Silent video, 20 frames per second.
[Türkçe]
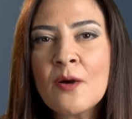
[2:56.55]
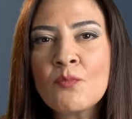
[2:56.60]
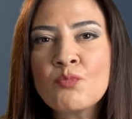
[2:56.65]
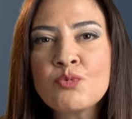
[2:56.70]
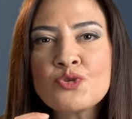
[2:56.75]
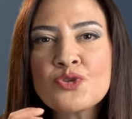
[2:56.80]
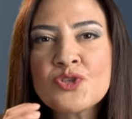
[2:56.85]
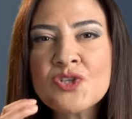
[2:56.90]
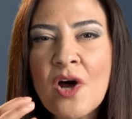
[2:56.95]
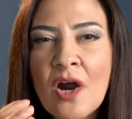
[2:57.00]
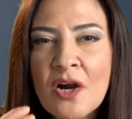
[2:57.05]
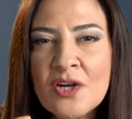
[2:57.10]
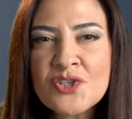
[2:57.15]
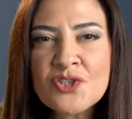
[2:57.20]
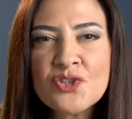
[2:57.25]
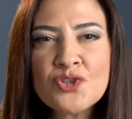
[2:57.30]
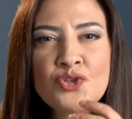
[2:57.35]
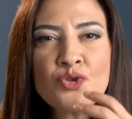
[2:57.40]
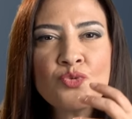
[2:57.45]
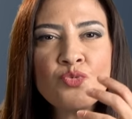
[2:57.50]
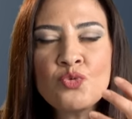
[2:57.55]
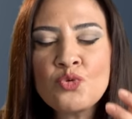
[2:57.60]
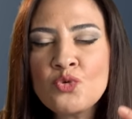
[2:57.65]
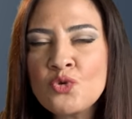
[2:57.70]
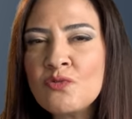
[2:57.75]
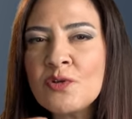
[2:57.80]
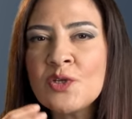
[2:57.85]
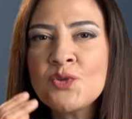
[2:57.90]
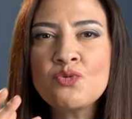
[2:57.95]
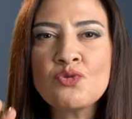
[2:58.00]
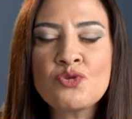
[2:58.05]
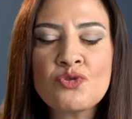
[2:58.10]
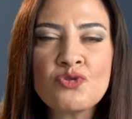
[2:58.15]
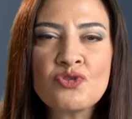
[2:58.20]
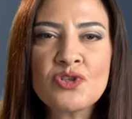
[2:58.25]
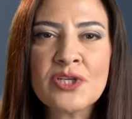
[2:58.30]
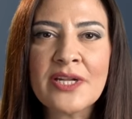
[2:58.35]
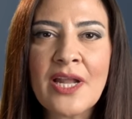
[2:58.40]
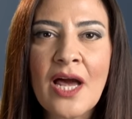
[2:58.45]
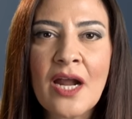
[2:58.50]
Bu sarsıcı duygu ve
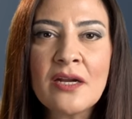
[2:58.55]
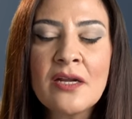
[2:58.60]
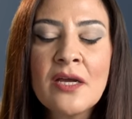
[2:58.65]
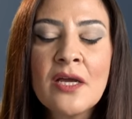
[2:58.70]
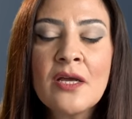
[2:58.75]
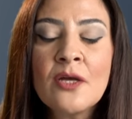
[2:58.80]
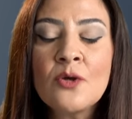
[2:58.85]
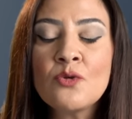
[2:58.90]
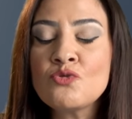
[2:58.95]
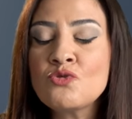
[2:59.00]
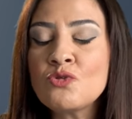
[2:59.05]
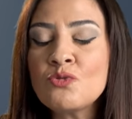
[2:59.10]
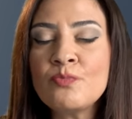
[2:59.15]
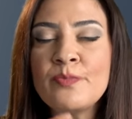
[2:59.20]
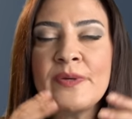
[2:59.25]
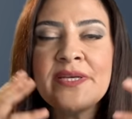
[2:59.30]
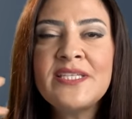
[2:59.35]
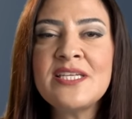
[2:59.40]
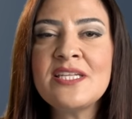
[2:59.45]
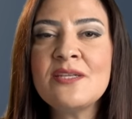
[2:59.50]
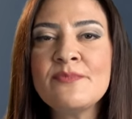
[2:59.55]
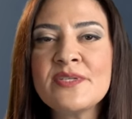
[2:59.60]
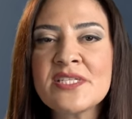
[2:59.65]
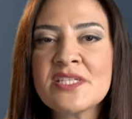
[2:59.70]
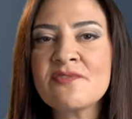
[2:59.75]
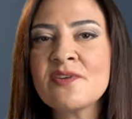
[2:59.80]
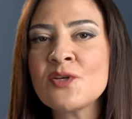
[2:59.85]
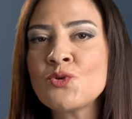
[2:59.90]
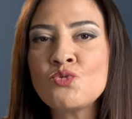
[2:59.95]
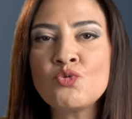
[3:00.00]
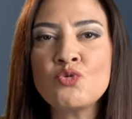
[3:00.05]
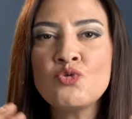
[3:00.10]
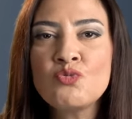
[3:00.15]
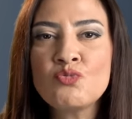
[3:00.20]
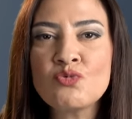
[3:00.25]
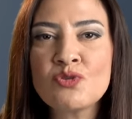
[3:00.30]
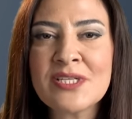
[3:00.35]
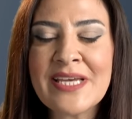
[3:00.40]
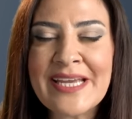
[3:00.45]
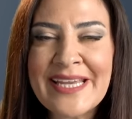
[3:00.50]
düşünceler tüm bedenimizi ve
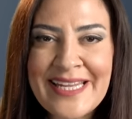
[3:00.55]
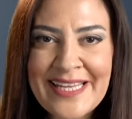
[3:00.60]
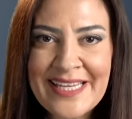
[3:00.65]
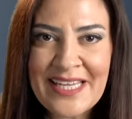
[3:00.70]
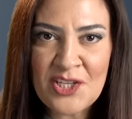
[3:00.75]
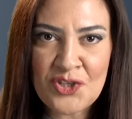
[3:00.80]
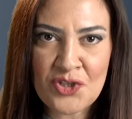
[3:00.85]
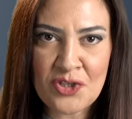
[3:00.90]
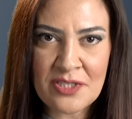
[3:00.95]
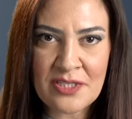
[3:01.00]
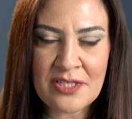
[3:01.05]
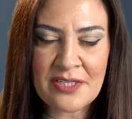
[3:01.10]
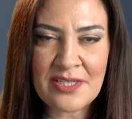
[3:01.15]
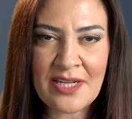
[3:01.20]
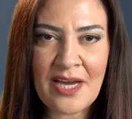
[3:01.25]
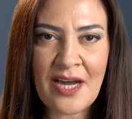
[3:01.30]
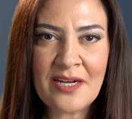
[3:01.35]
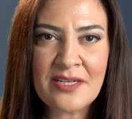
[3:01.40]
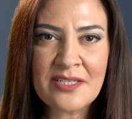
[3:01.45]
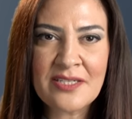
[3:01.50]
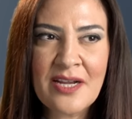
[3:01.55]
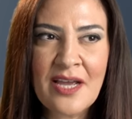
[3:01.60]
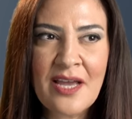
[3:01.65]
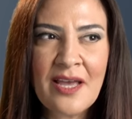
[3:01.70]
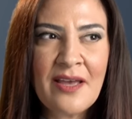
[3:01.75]
ruhumuzu ele geçirirler